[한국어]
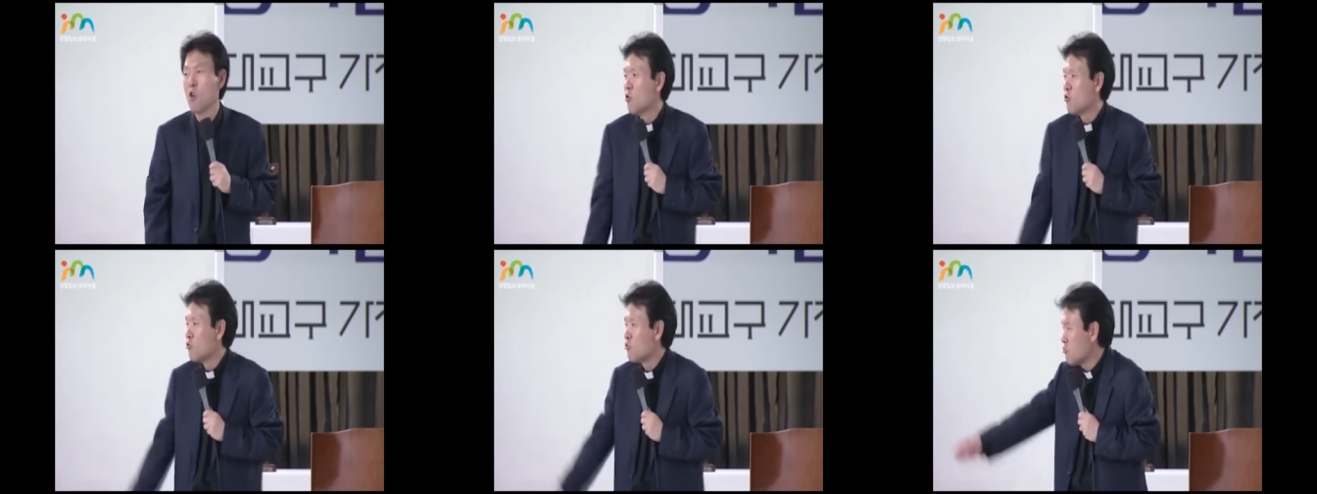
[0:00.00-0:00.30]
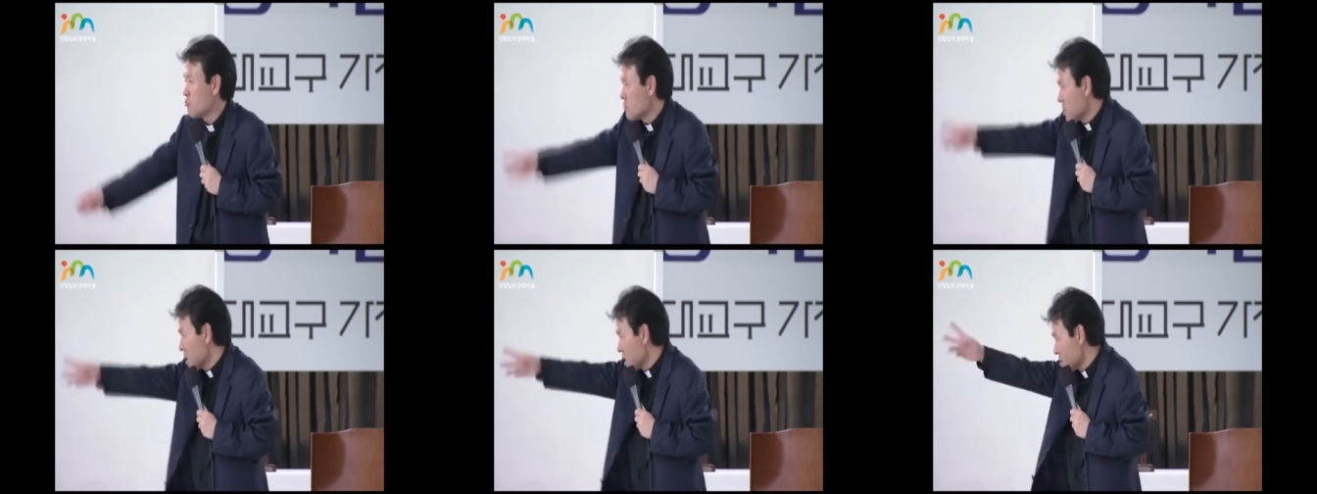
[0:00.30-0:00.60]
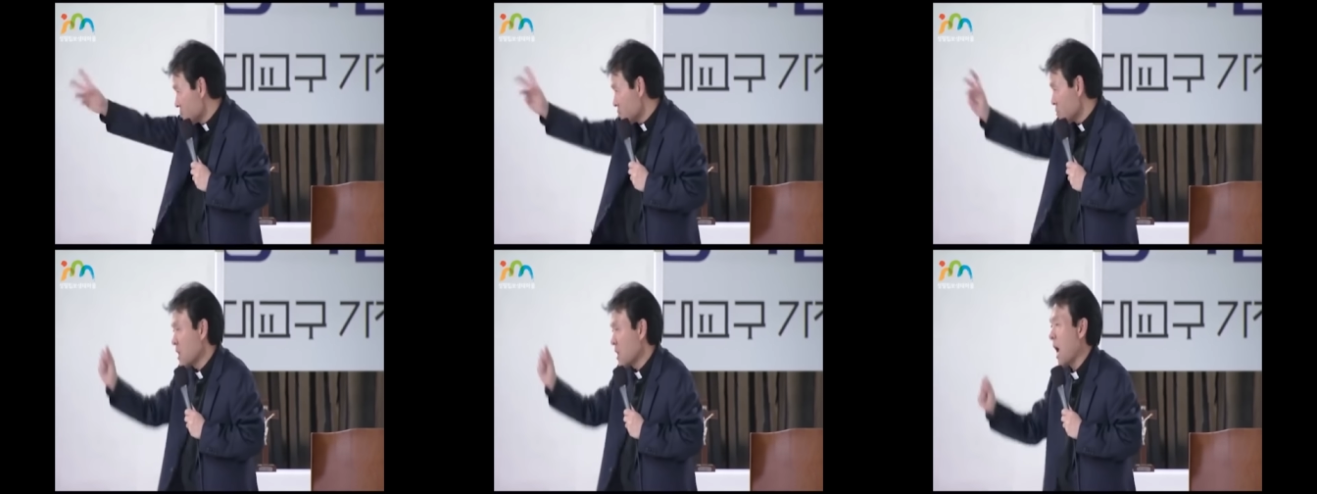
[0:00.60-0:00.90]
누구내
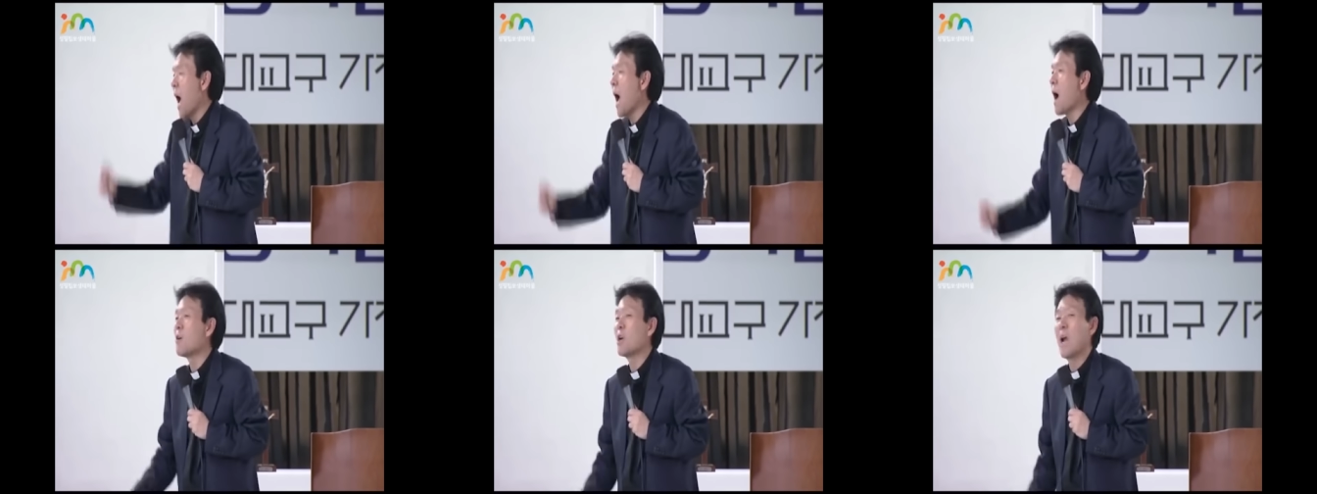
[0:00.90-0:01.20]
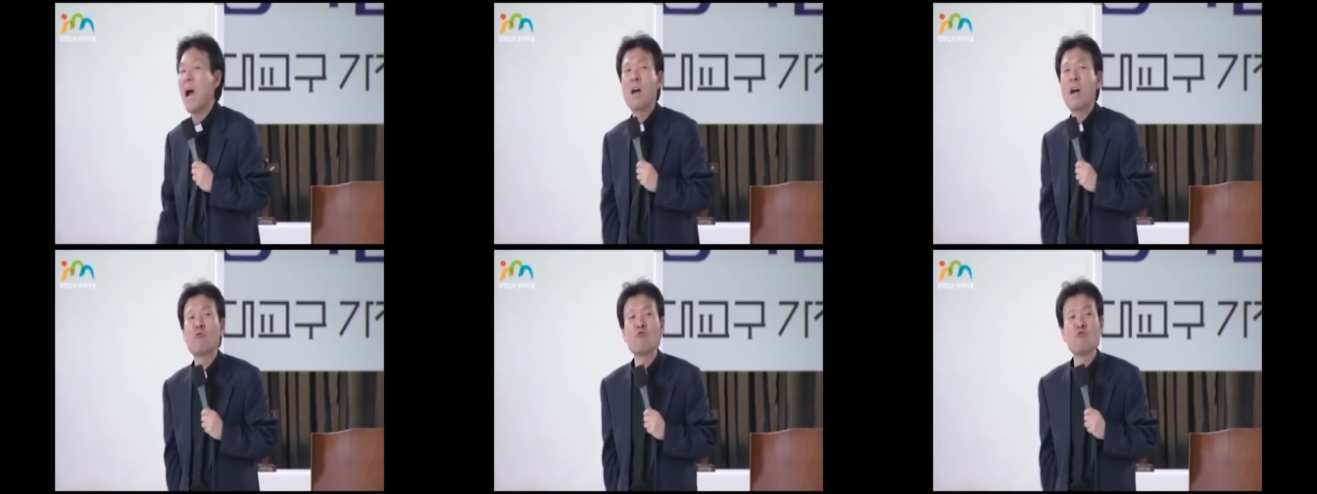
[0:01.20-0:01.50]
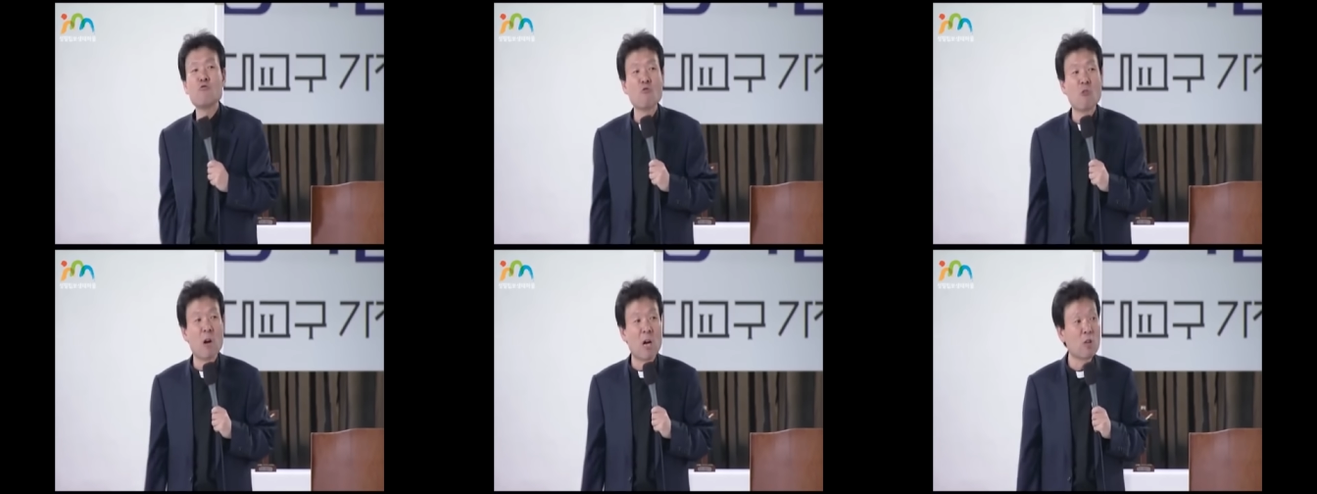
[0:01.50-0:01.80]
집은 안, 안
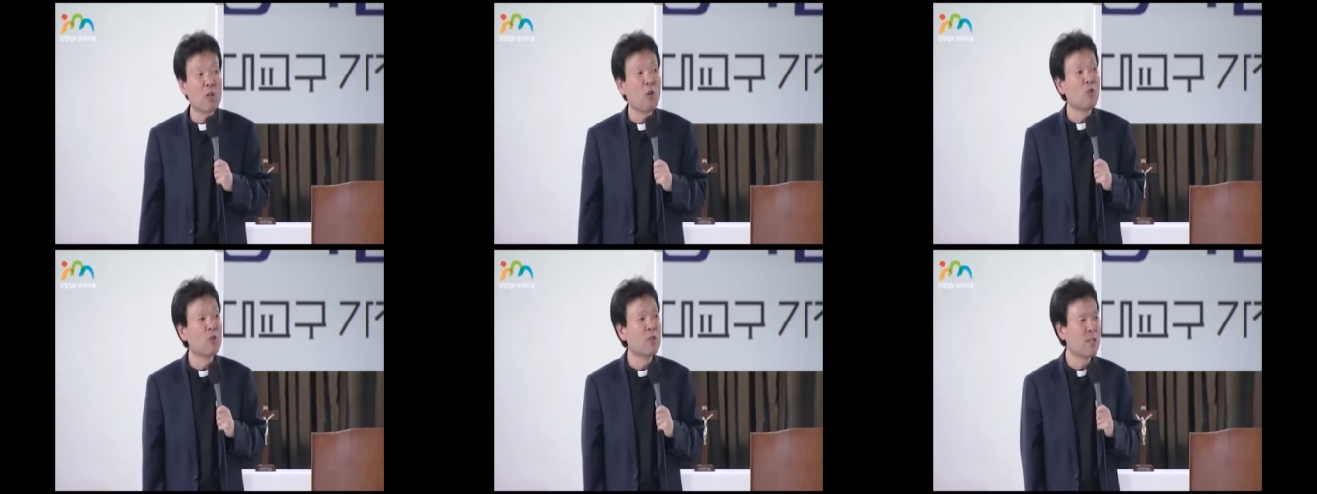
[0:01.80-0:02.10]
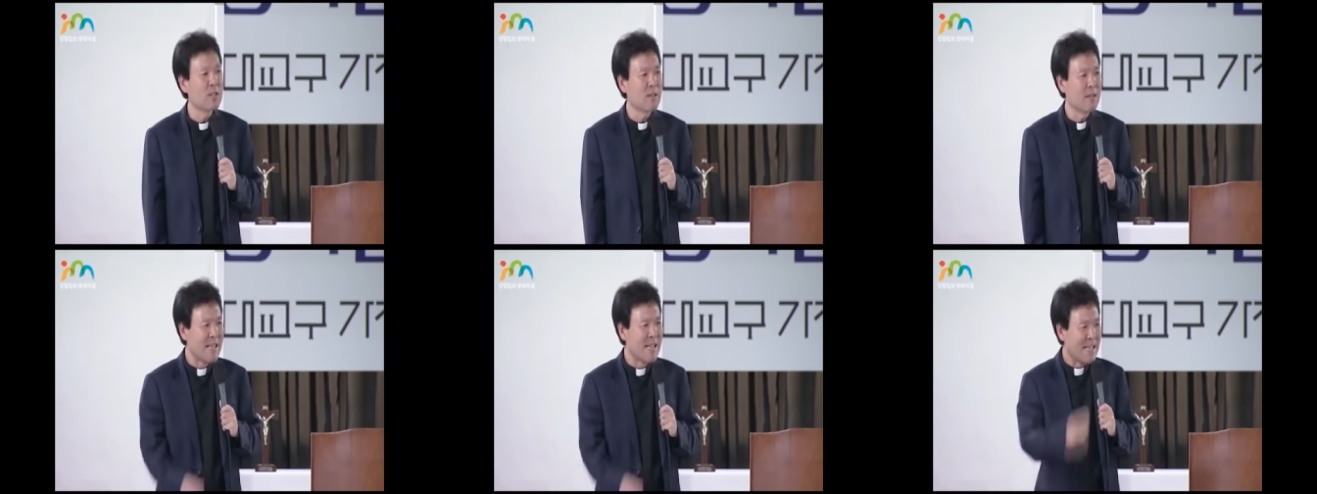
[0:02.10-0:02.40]
훌륭한 게 어디 있어?